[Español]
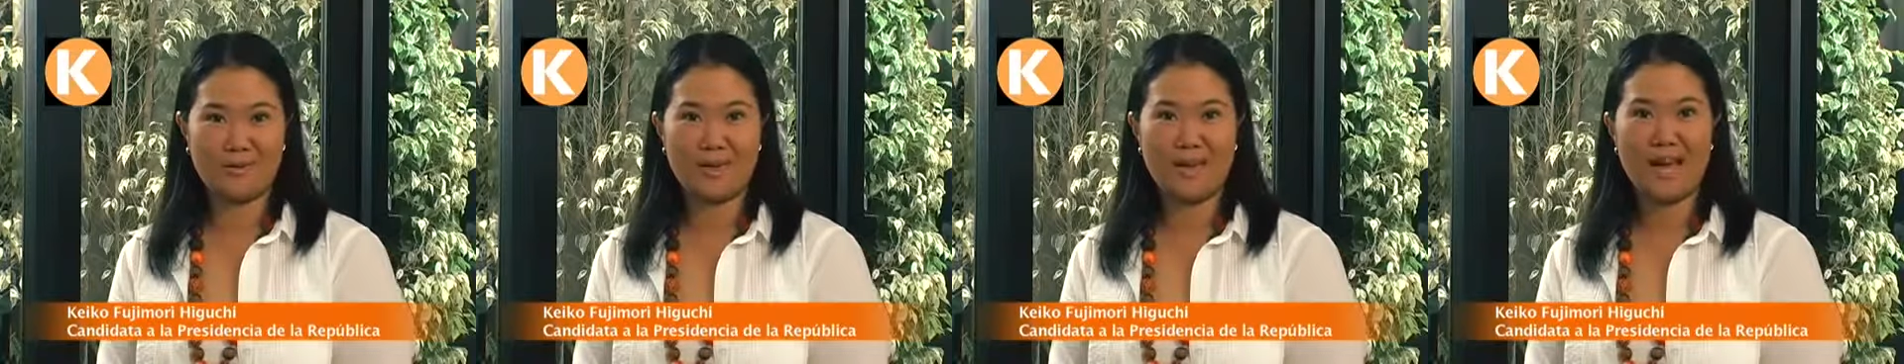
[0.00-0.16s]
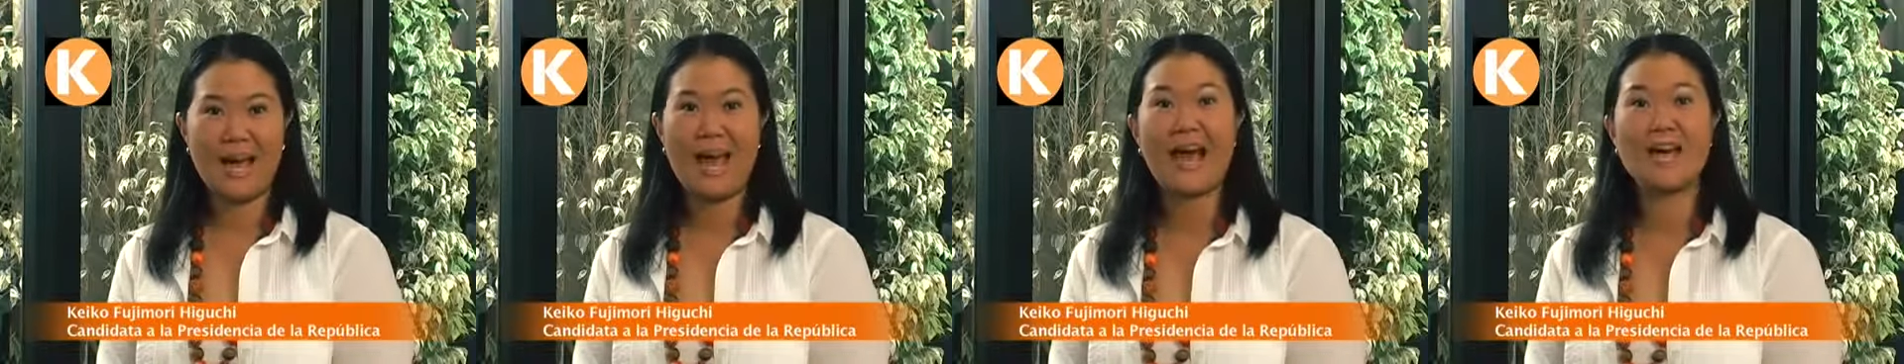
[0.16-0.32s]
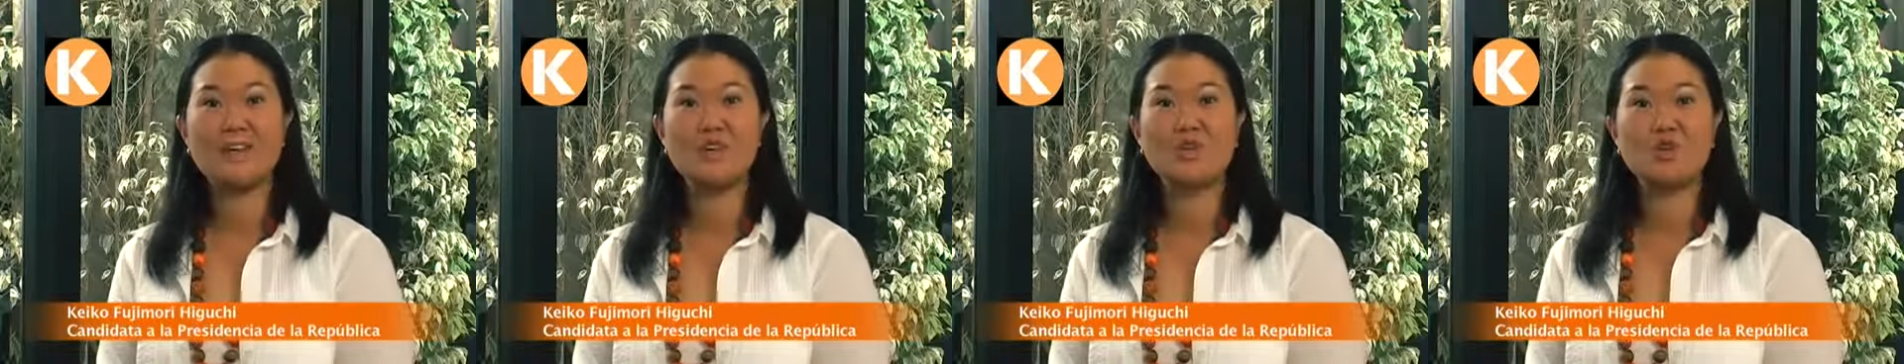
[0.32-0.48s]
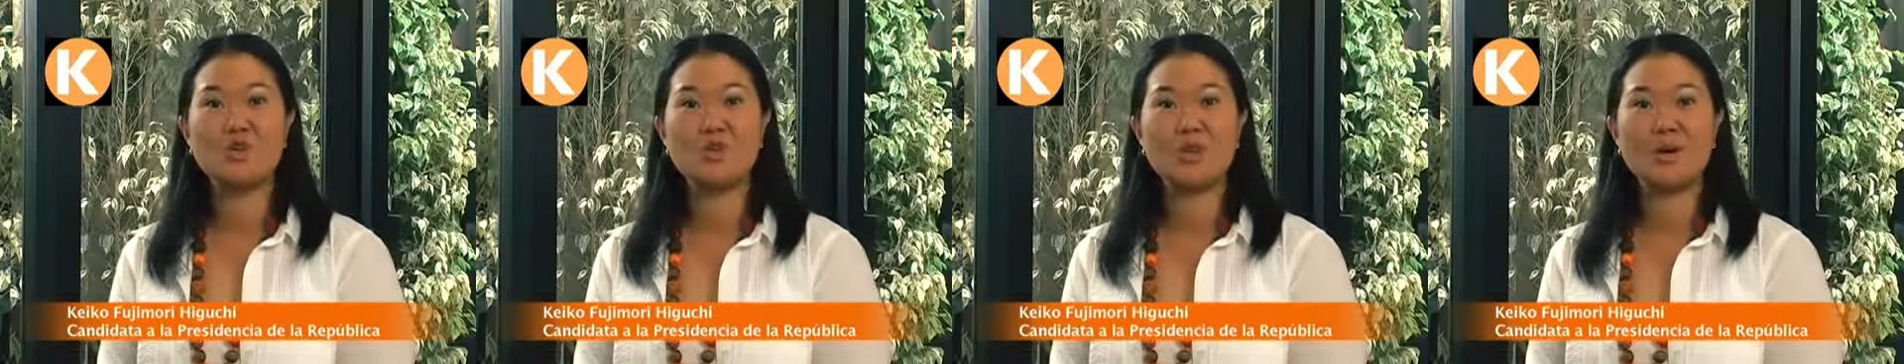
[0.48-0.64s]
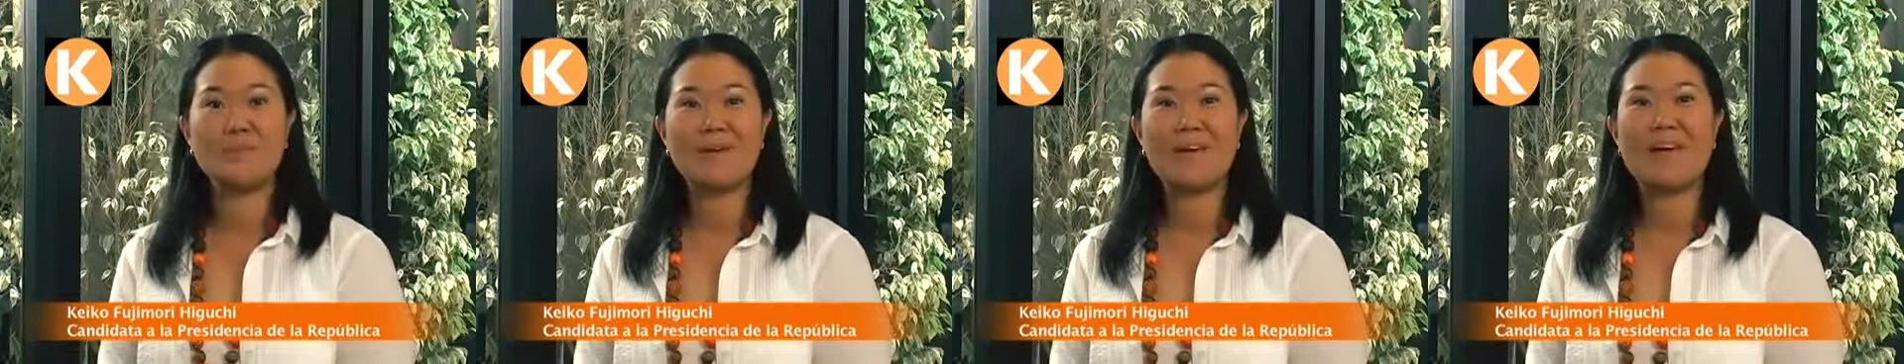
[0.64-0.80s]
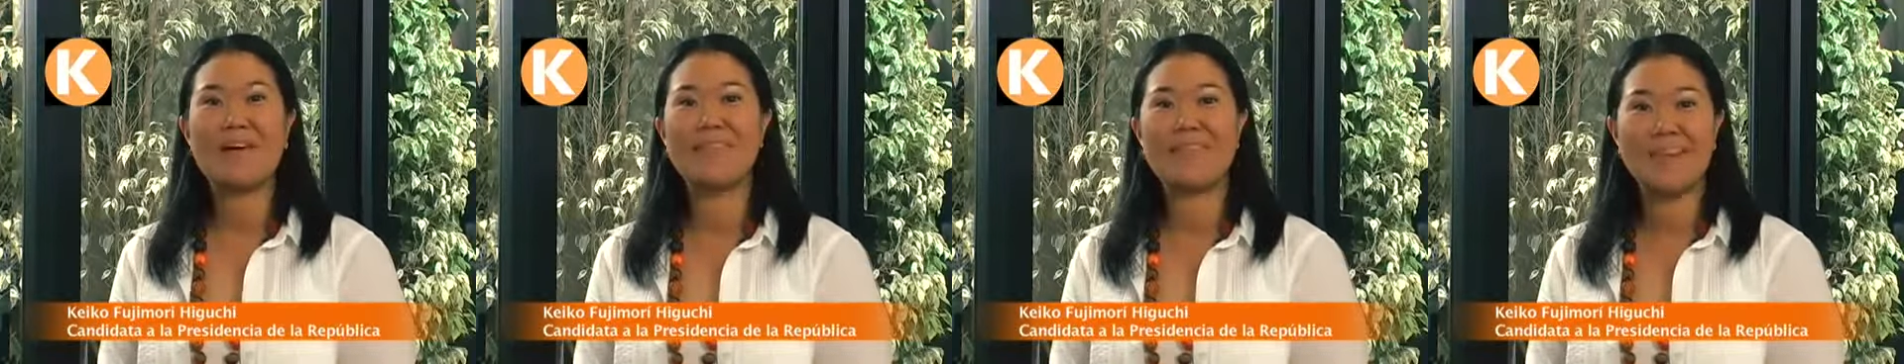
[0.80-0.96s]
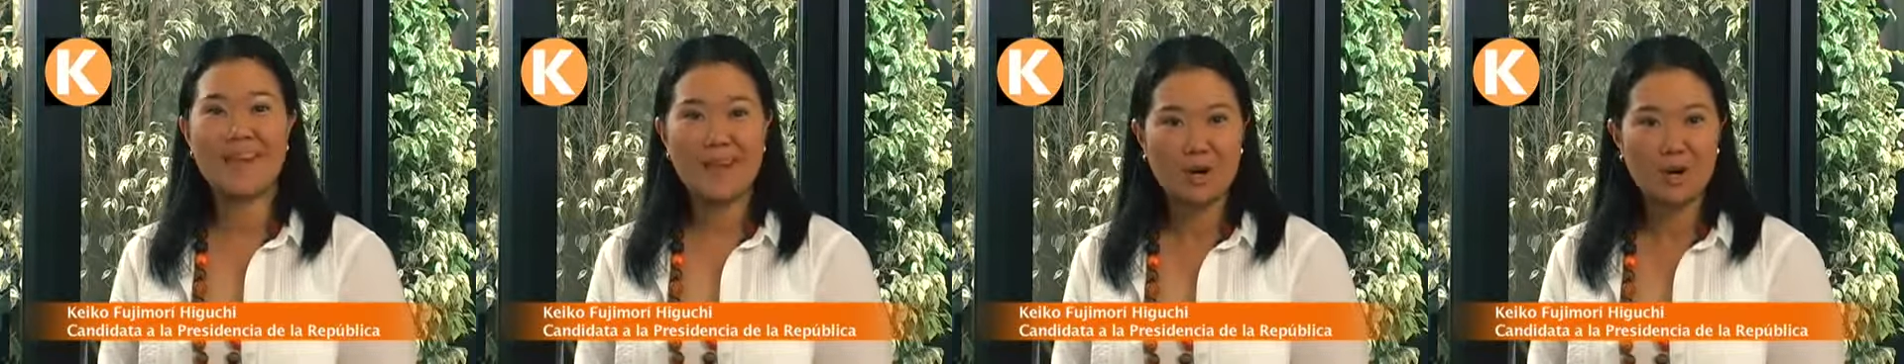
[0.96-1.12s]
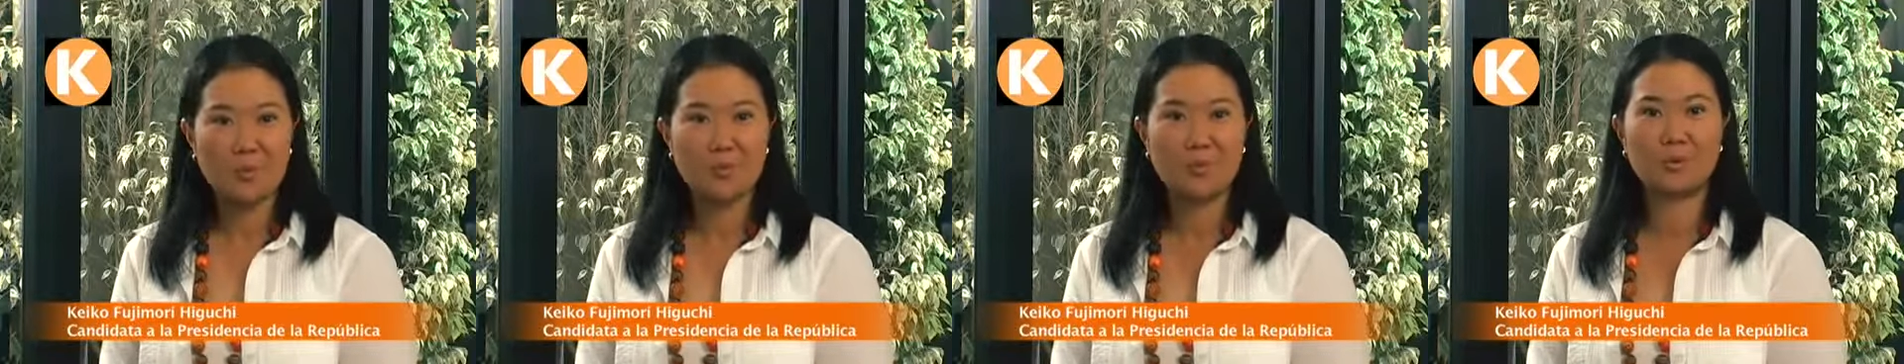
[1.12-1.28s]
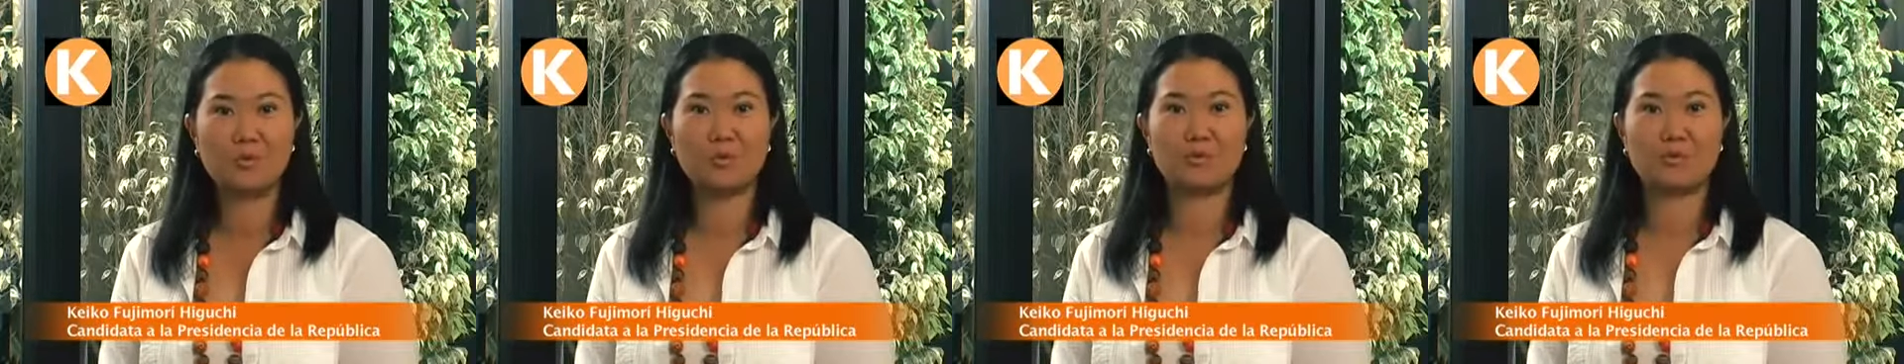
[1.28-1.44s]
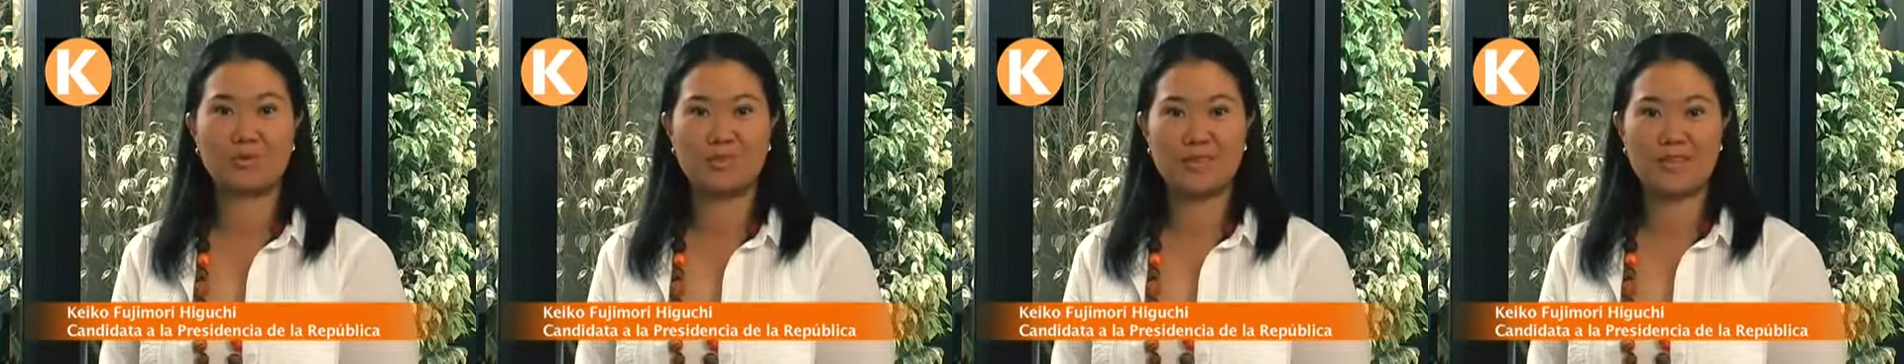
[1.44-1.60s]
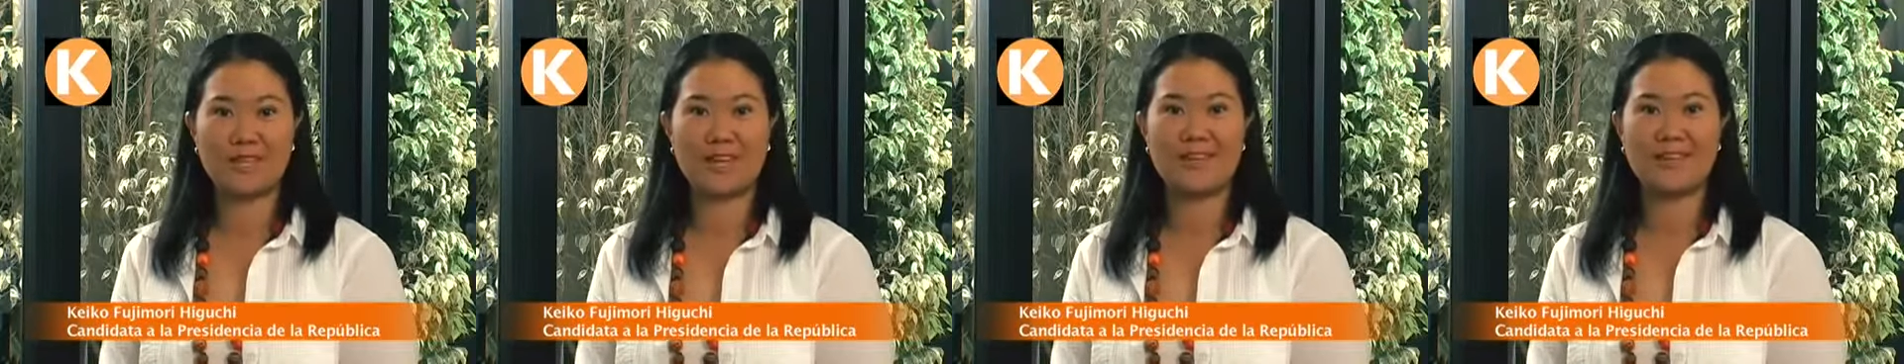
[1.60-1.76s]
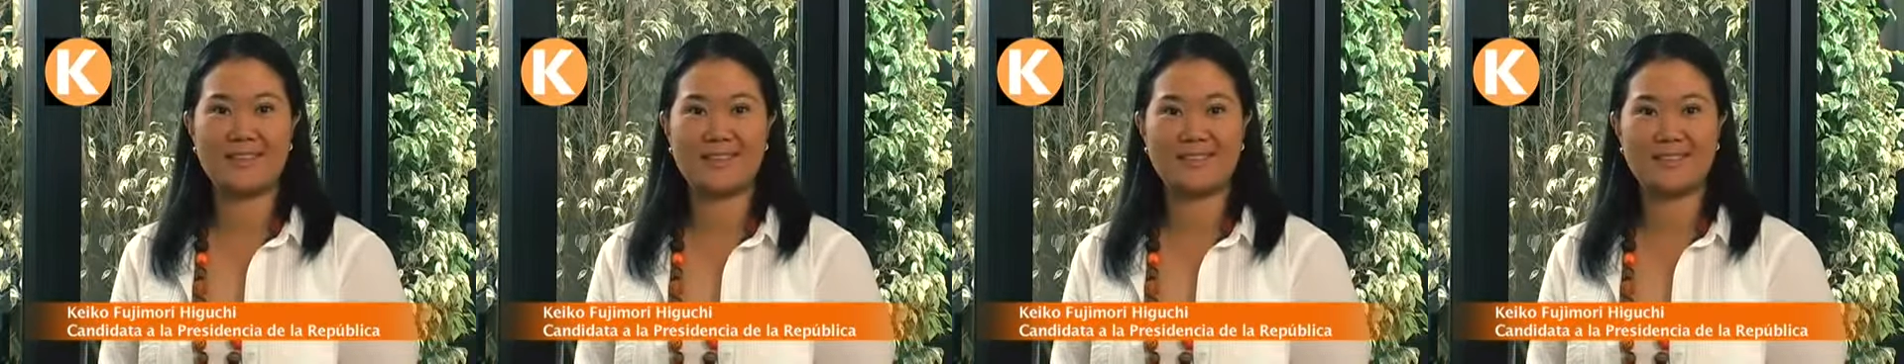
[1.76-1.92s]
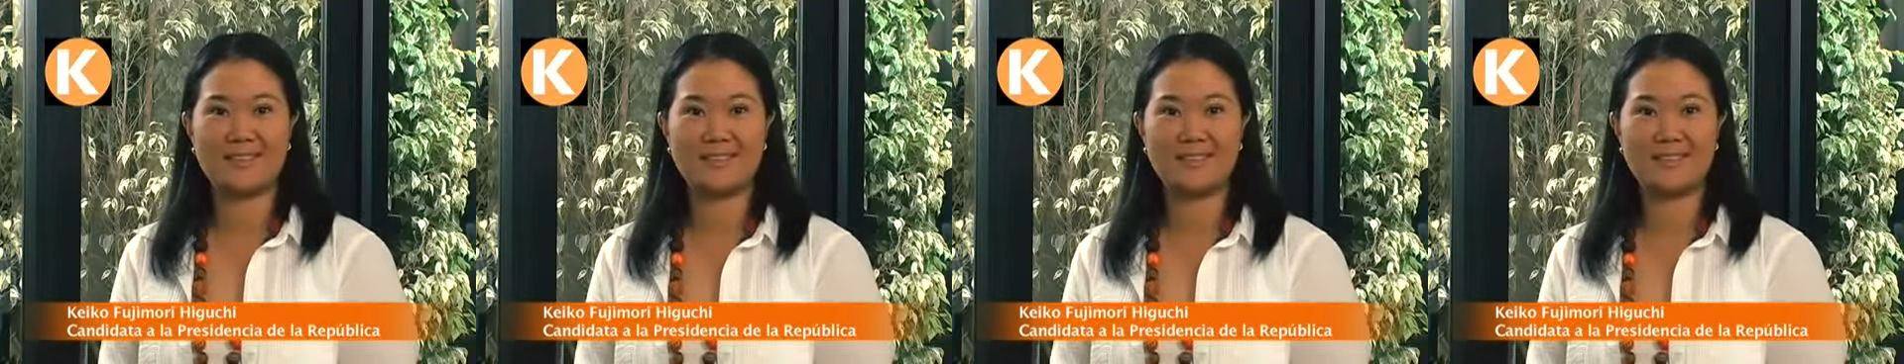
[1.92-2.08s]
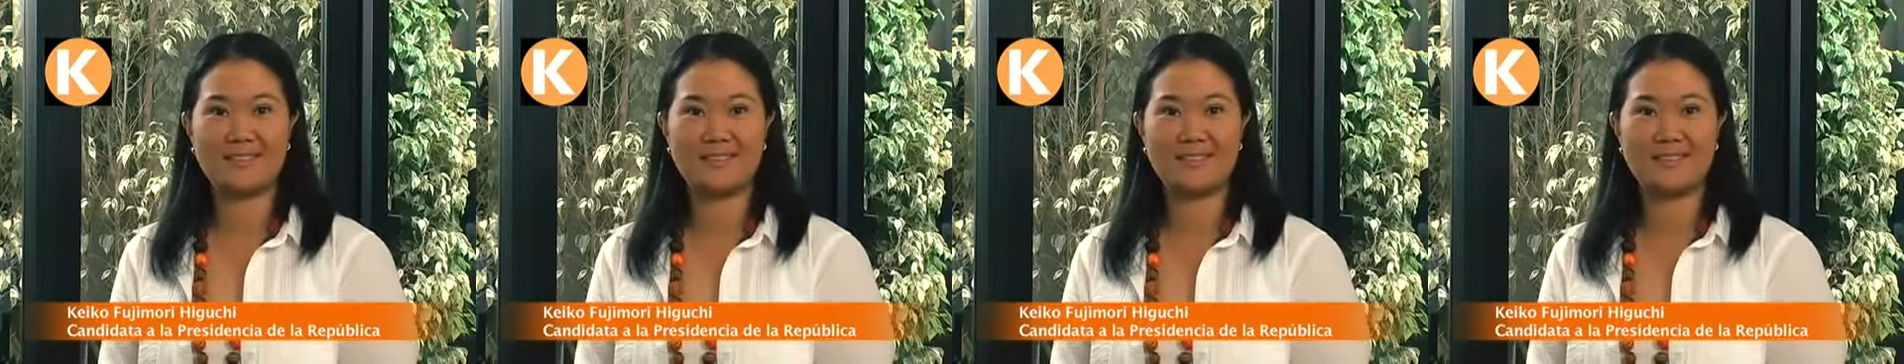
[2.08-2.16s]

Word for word: Ayúdame a dar oportunidades.